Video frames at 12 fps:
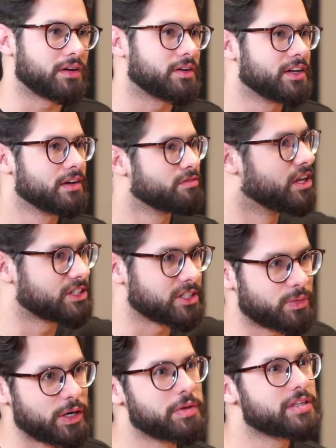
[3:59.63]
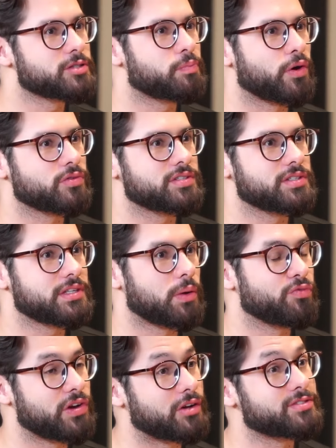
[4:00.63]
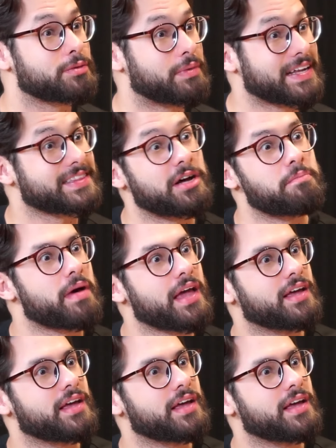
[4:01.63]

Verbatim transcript: Ah, Deixa as marmitas prontas, então, final Exato. de semana também.